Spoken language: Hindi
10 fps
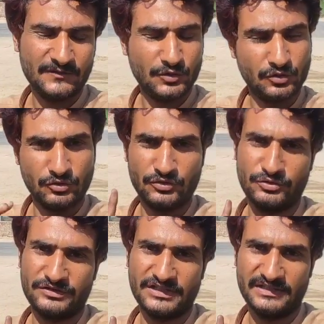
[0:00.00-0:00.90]
थी वो और
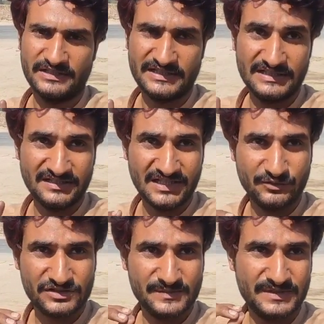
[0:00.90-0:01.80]
होती यकीन करें
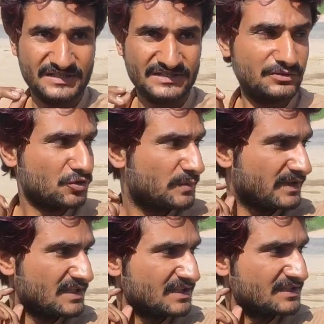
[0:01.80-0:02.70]
वो ज़बरदस्त लुक
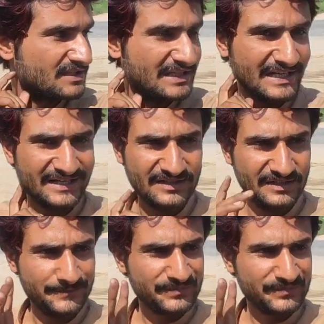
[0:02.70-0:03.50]
बननी थी इसकी लेकिन